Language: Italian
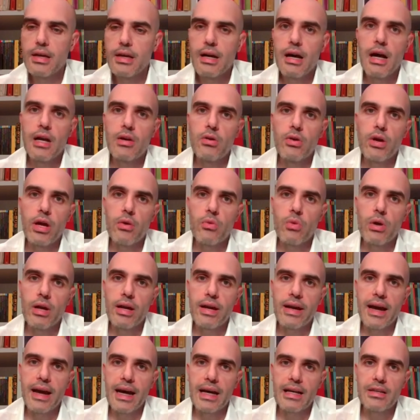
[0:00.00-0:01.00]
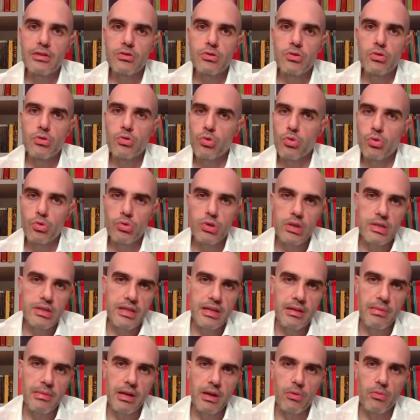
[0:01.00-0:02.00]
Allora in quel caso, con un
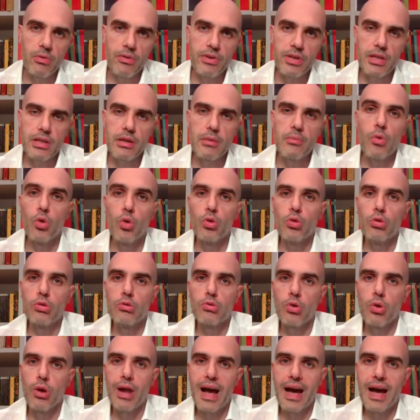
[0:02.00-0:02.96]
discrimine come vedete molto